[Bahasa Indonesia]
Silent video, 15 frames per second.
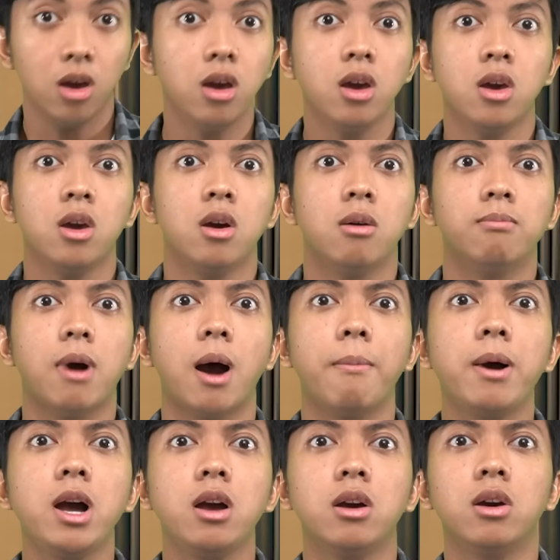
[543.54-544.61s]
eh
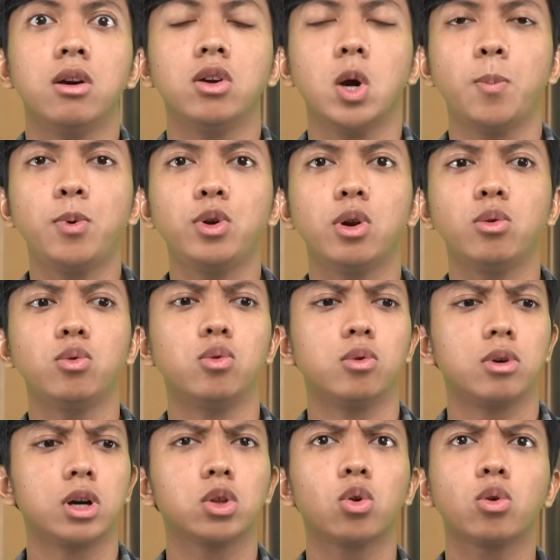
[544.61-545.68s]
mama ya ampun aduh
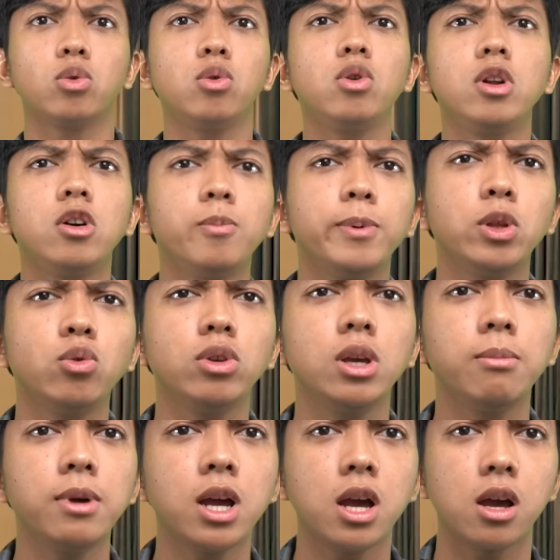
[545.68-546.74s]
ketok dulu dong pintunya
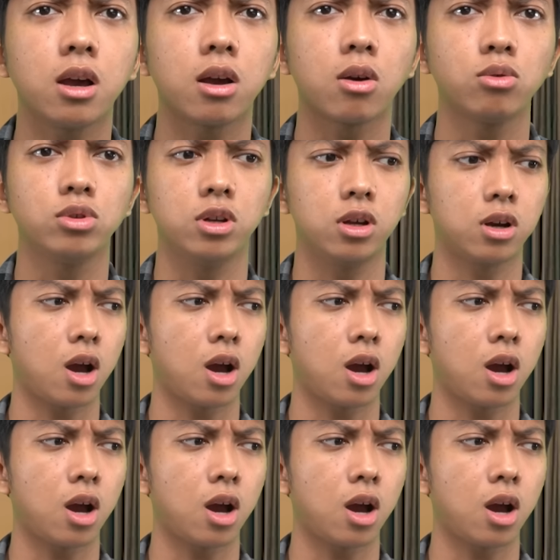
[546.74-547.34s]
mah aku jadi